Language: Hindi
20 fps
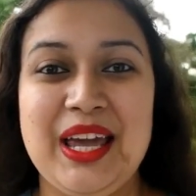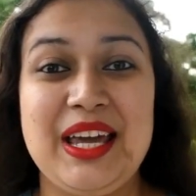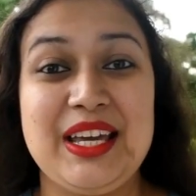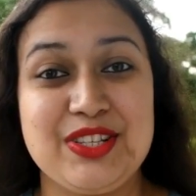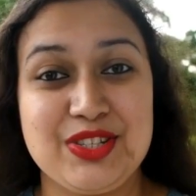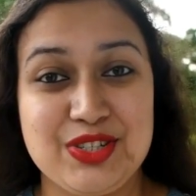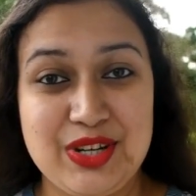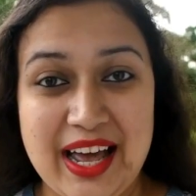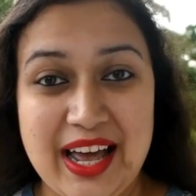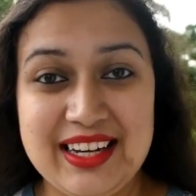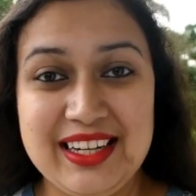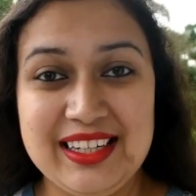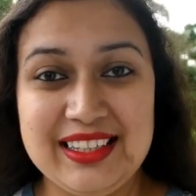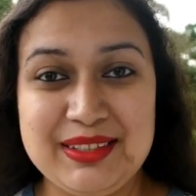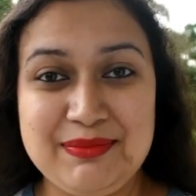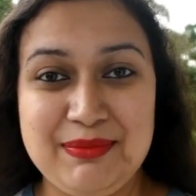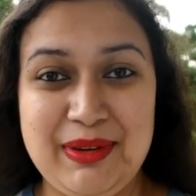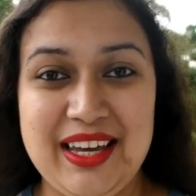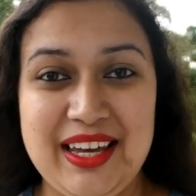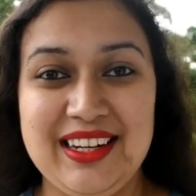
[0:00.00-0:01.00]
इस चैनल
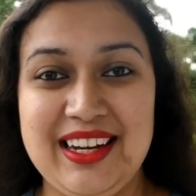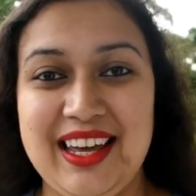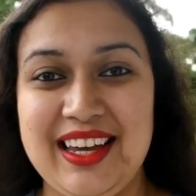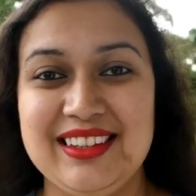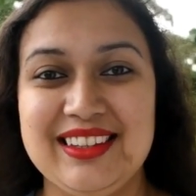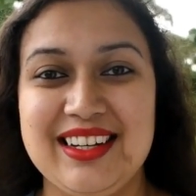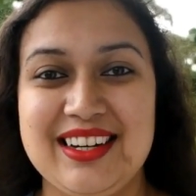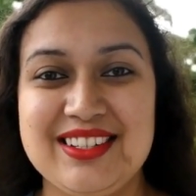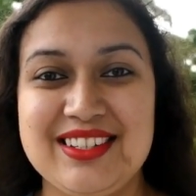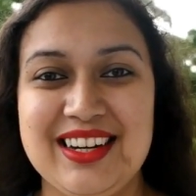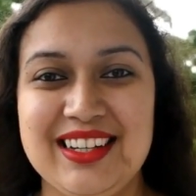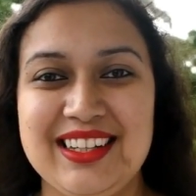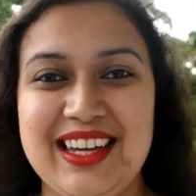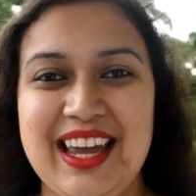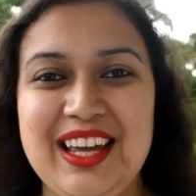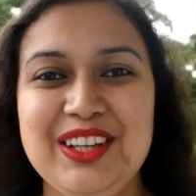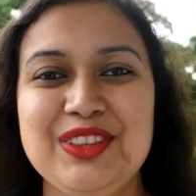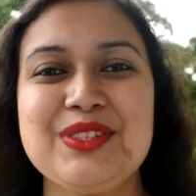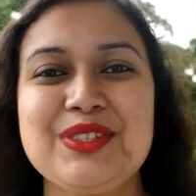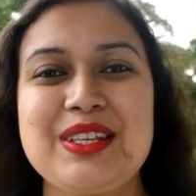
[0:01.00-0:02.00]
में नए दर्शक हैं तो